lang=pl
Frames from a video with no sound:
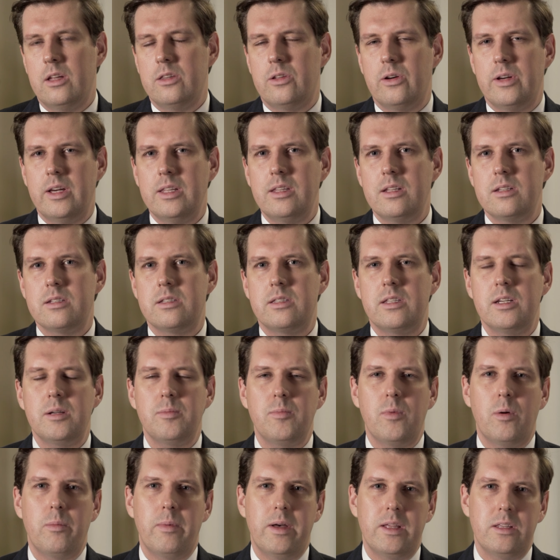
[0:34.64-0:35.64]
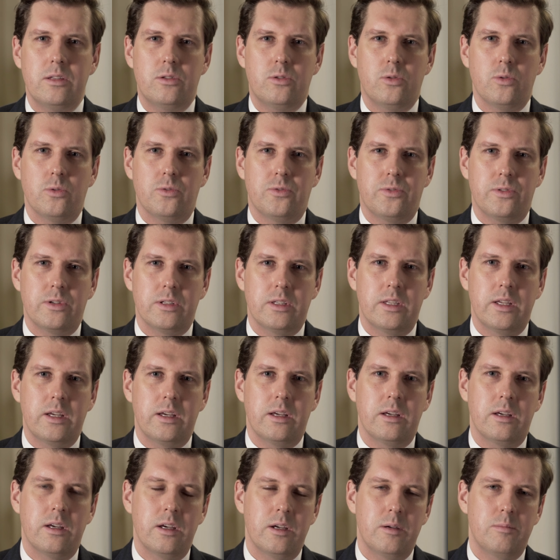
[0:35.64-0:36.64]
to jeden z tych momentów,
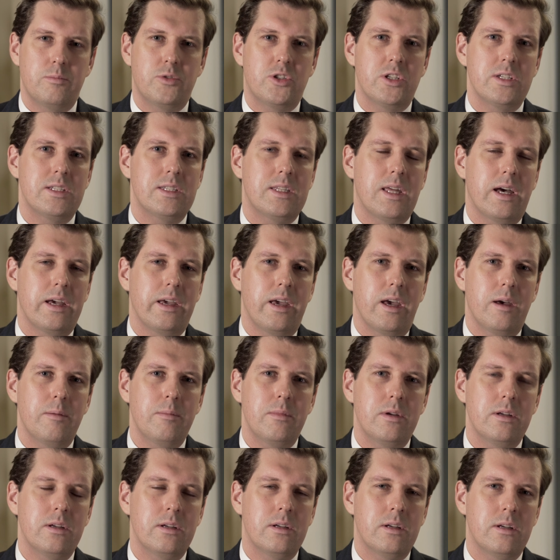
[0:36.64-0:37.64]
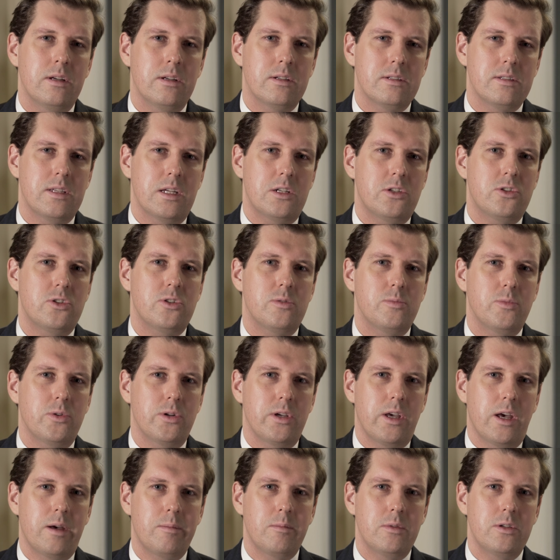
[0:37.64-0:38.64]
gdy przystajemy,
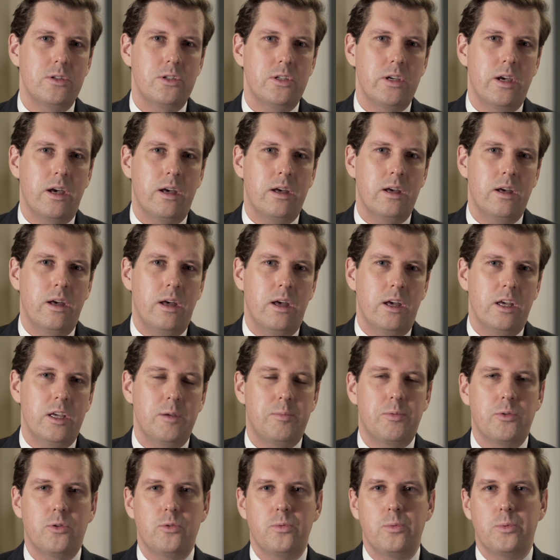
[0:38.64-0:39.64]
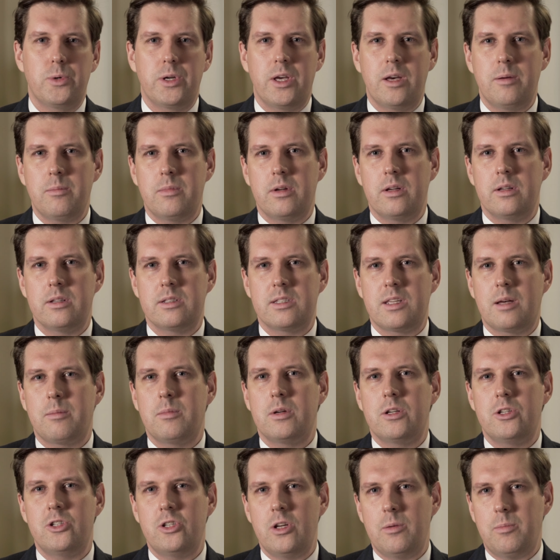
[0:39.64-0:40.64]
zatrzymujemy się i próbujemy
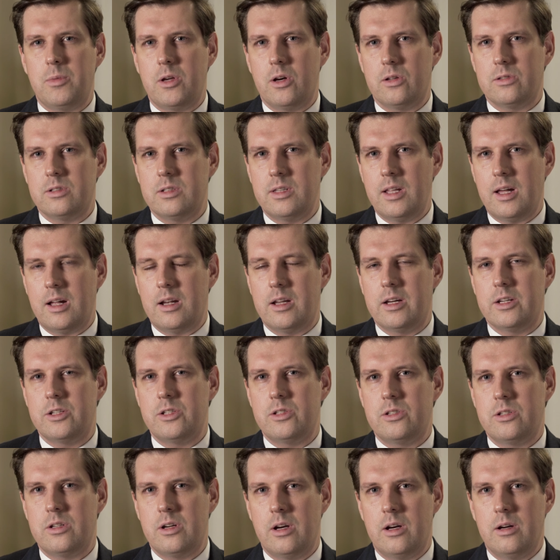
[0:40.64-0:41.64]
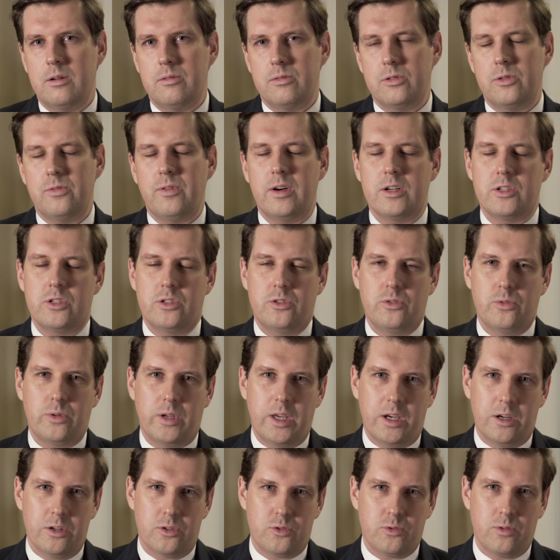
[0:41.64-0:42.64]
samych siebie odnaleźć w twarzy
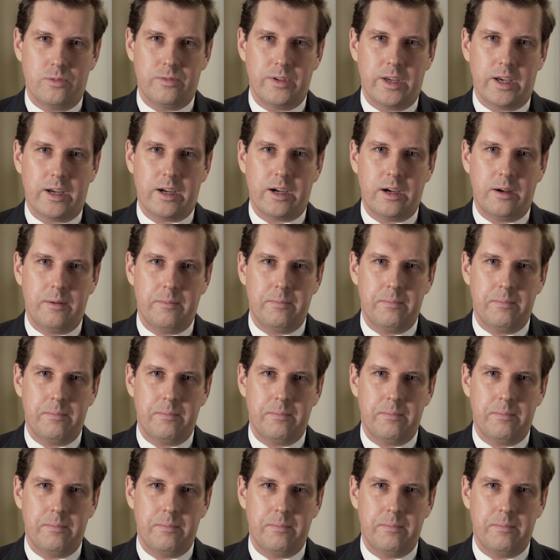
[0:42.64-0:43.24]
drugiego człowieka.